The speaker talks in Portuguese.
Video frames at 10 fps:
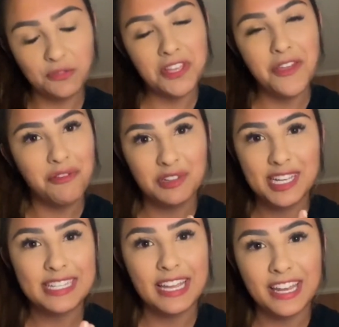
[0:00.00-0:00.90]
o que vocês
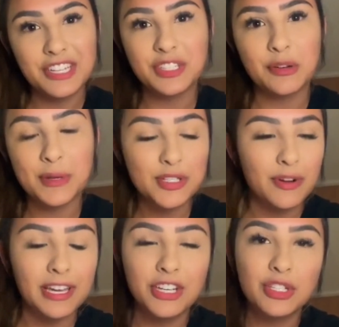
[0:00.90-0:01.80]
acreditam, mas eu
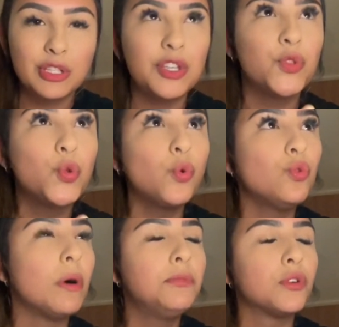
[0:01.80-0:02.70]
acredito que tudo,
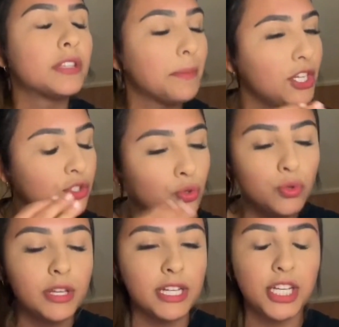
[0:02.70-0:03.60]
absolutamente tudo
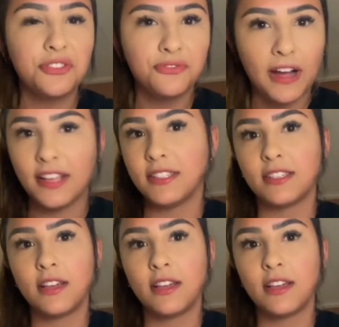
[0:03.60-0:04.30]
que a gente faz,